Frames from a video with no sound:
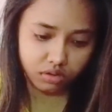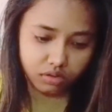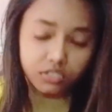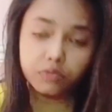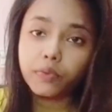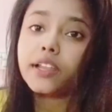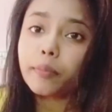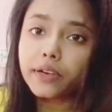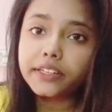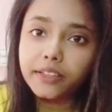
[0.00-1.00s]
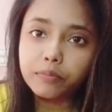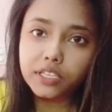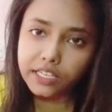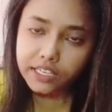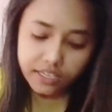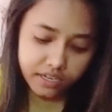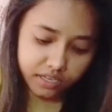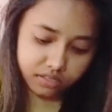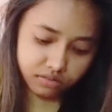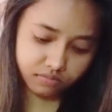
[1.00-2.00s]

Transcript: इसमें डबल टेप किया गया गाइज